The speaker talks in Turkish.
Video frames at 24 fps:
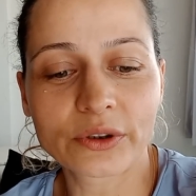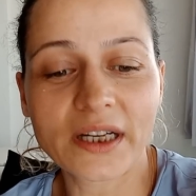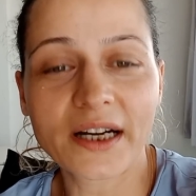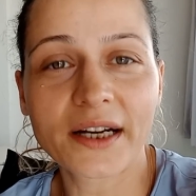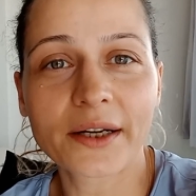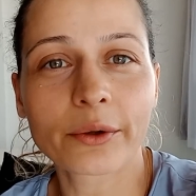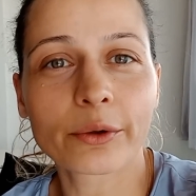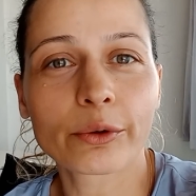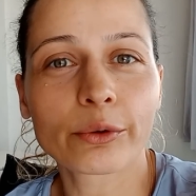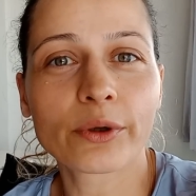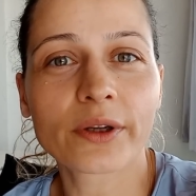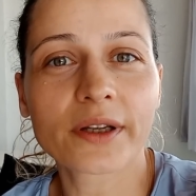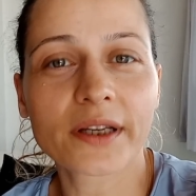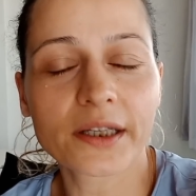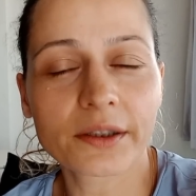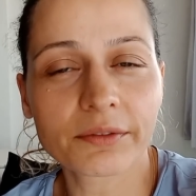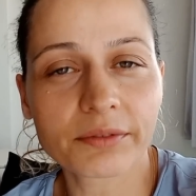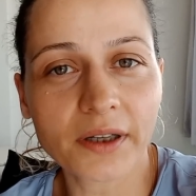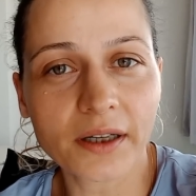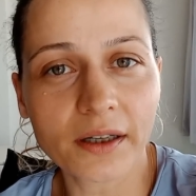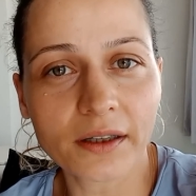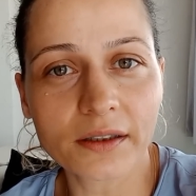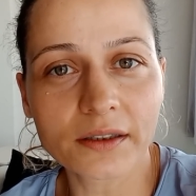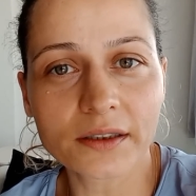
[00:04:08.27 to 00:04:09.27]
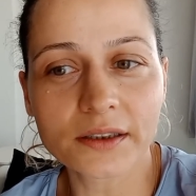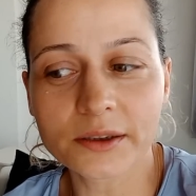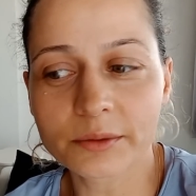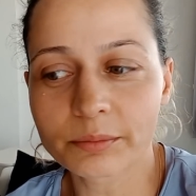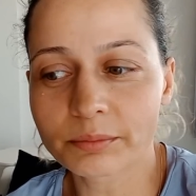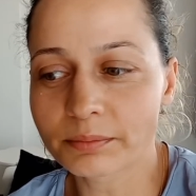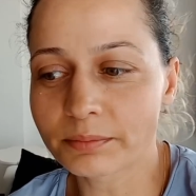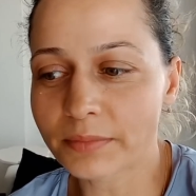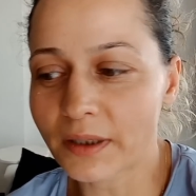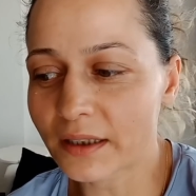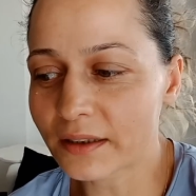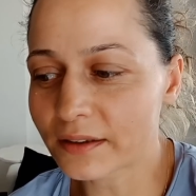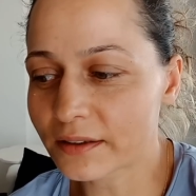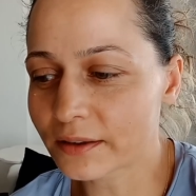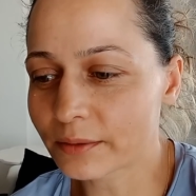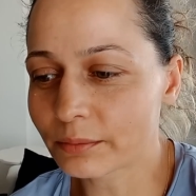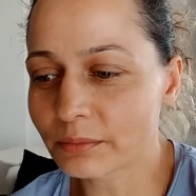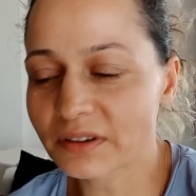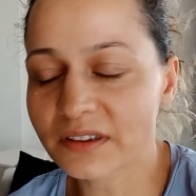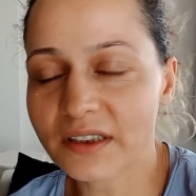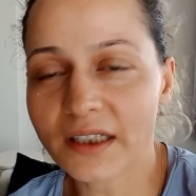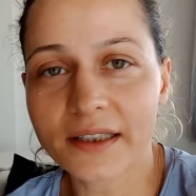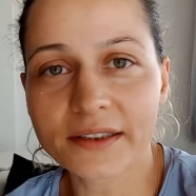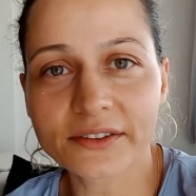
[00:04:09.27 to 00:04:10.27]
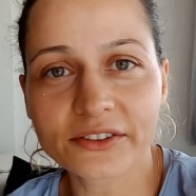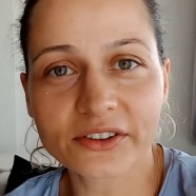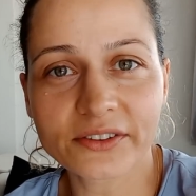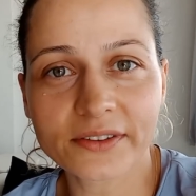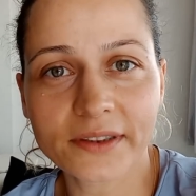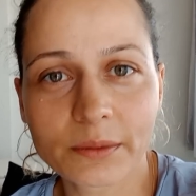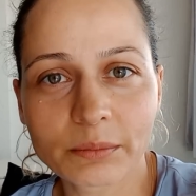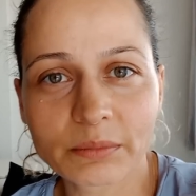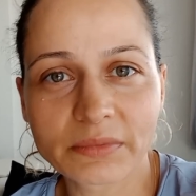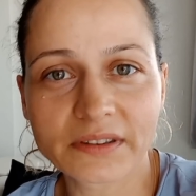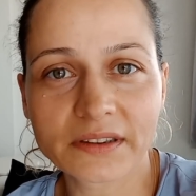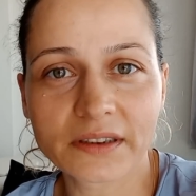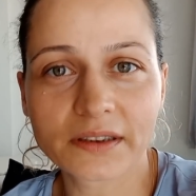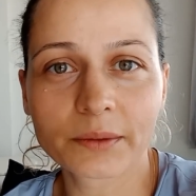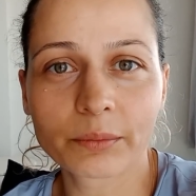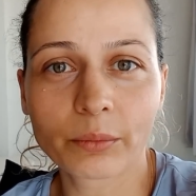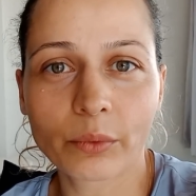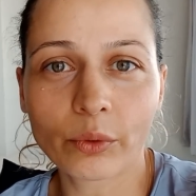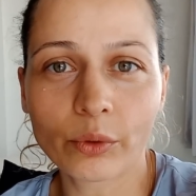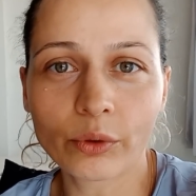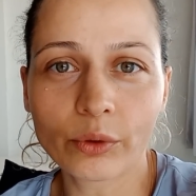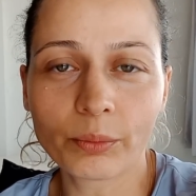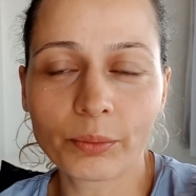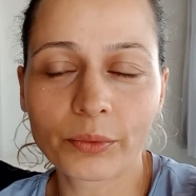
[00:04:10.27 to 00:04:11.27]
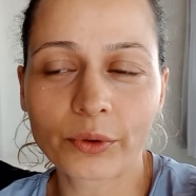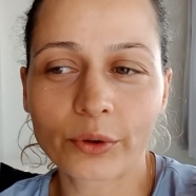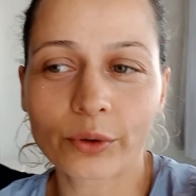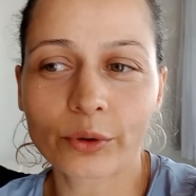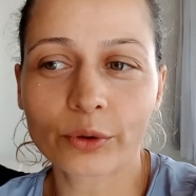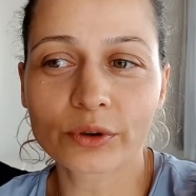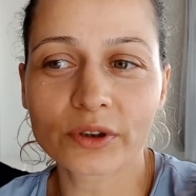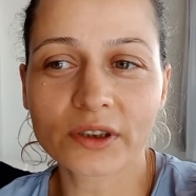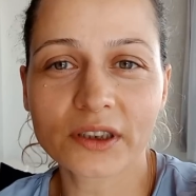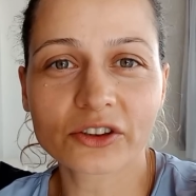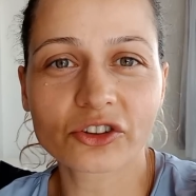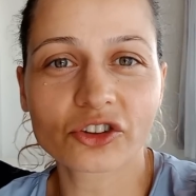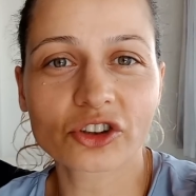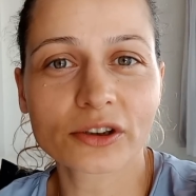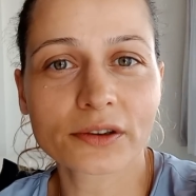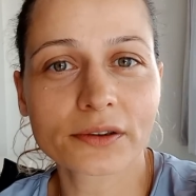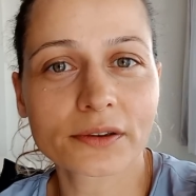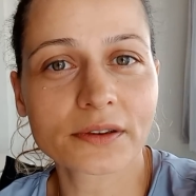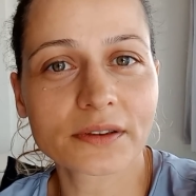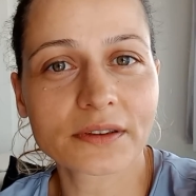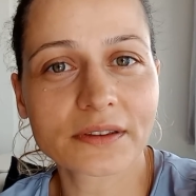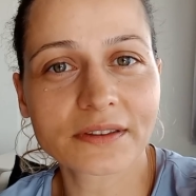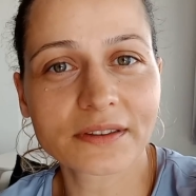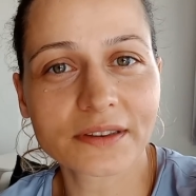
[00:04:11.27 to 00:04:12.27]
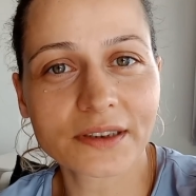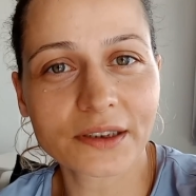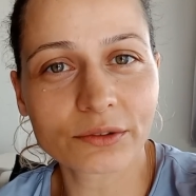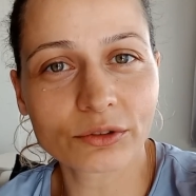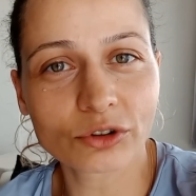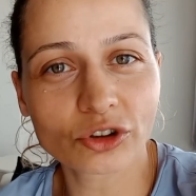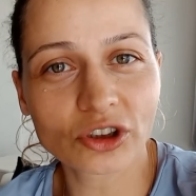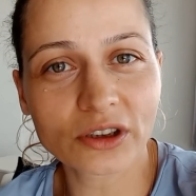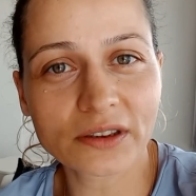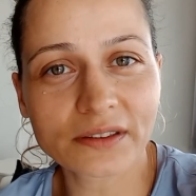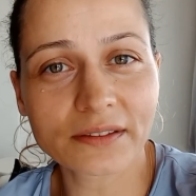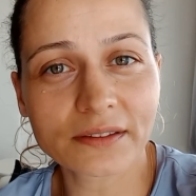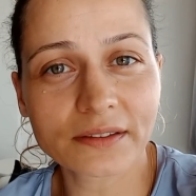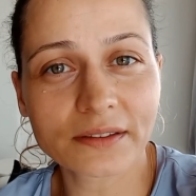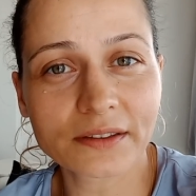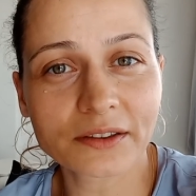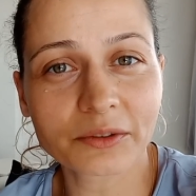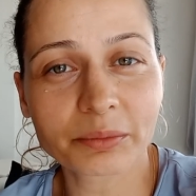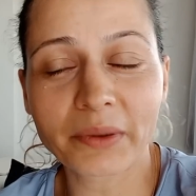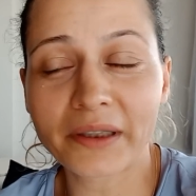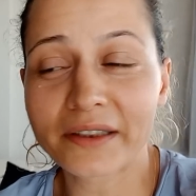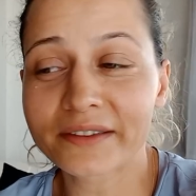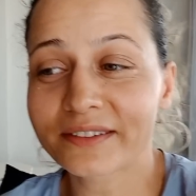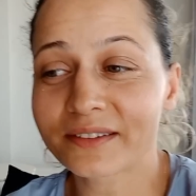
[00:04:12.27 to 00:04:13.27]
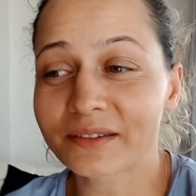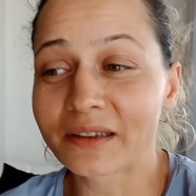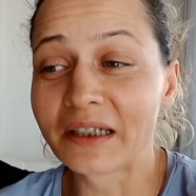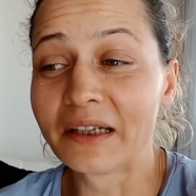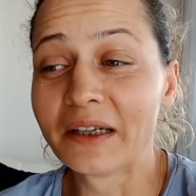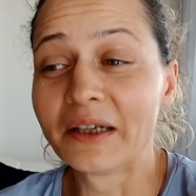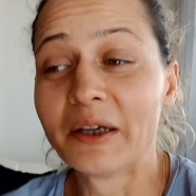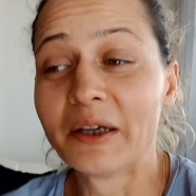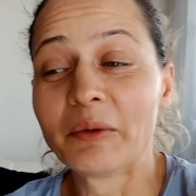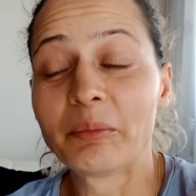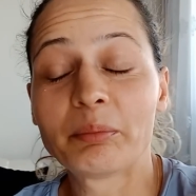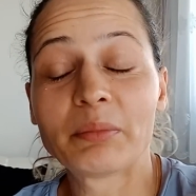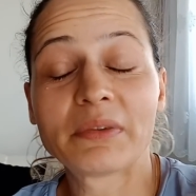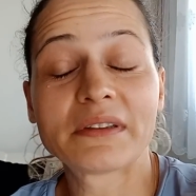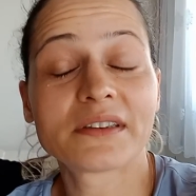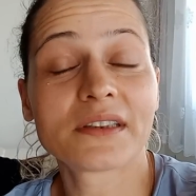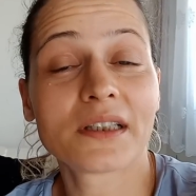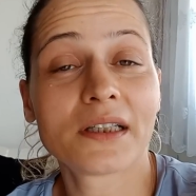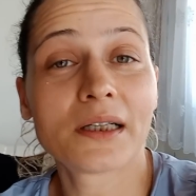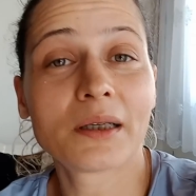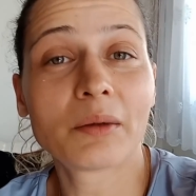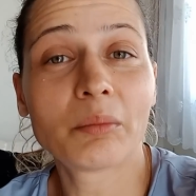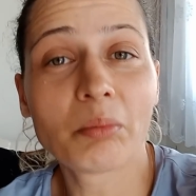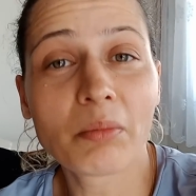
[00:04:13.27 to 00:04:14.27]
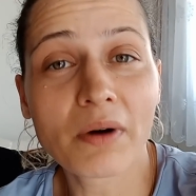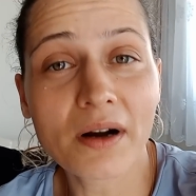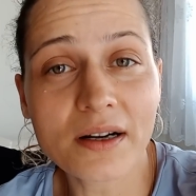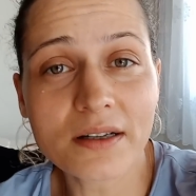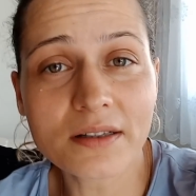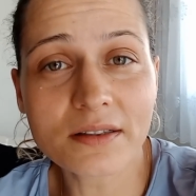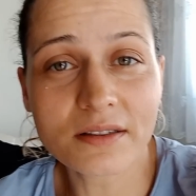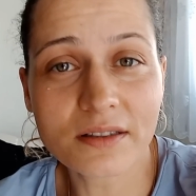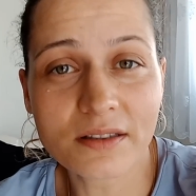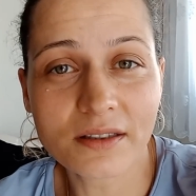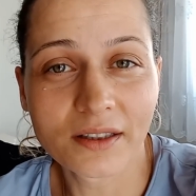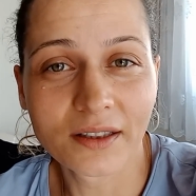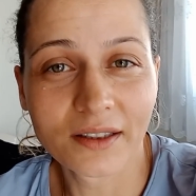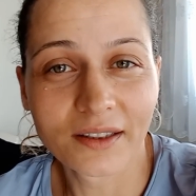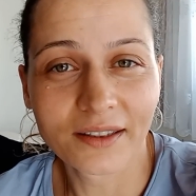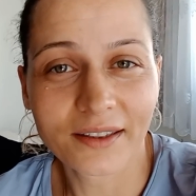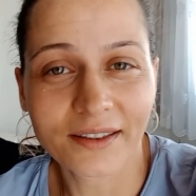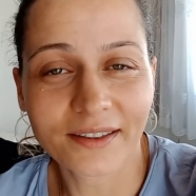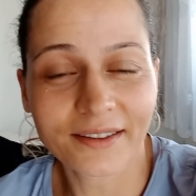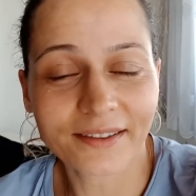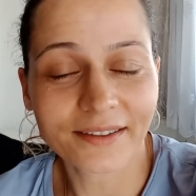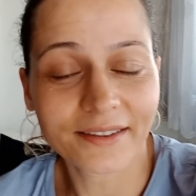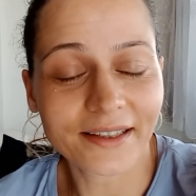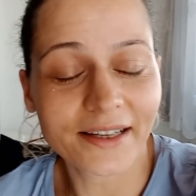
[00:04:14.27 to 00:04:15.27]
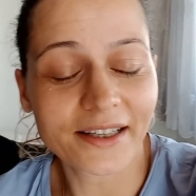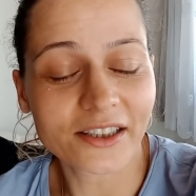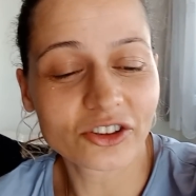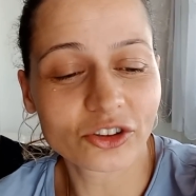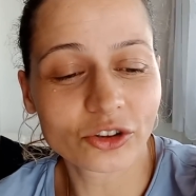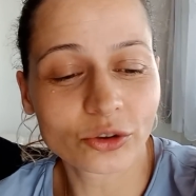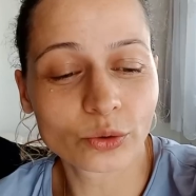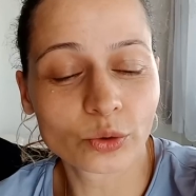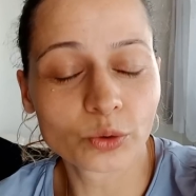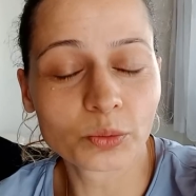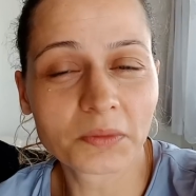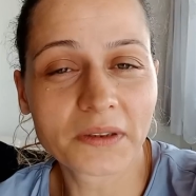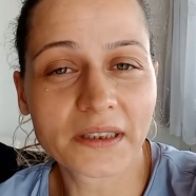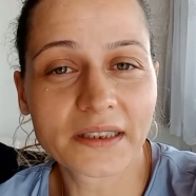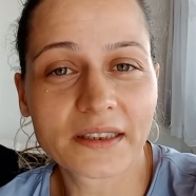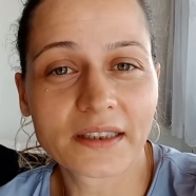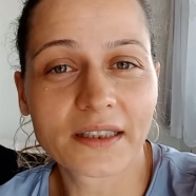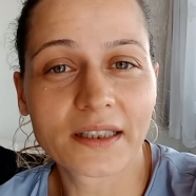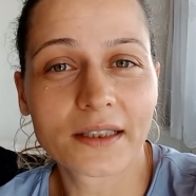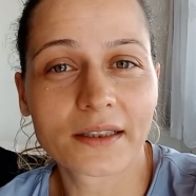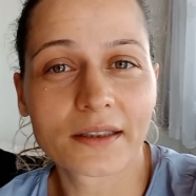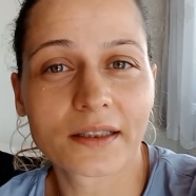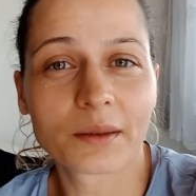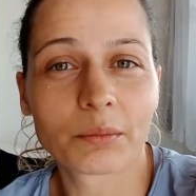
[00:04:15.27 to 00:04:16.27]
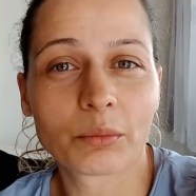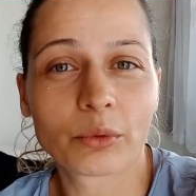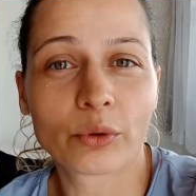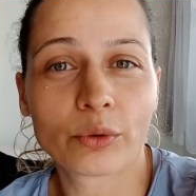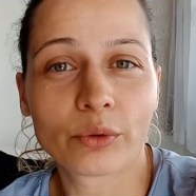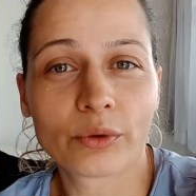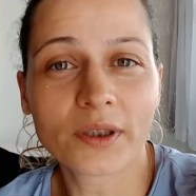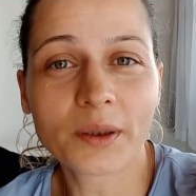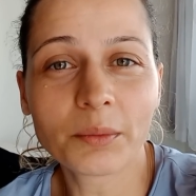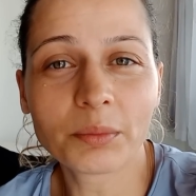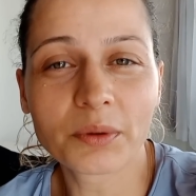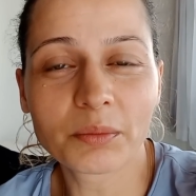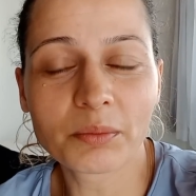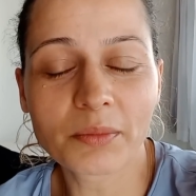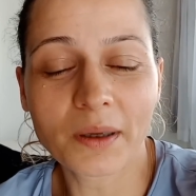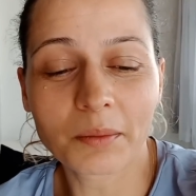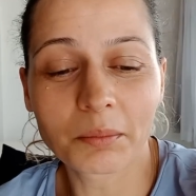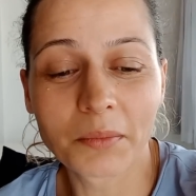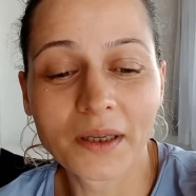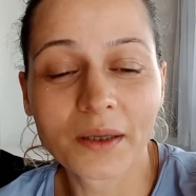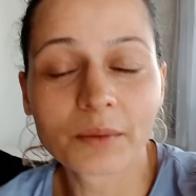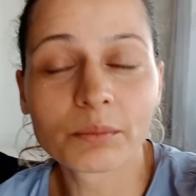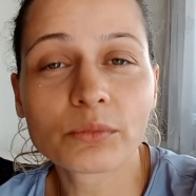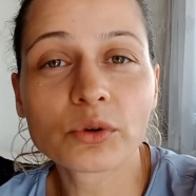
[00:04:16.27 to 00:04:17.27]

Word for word: Yani öyle eve aldım, baktım, sadece temizledim olmuyor. Oynatacaksınız, seveceksiniz. Mars, mesela Mars e, Gerçi tüm kedilerde mi öyle bilmem.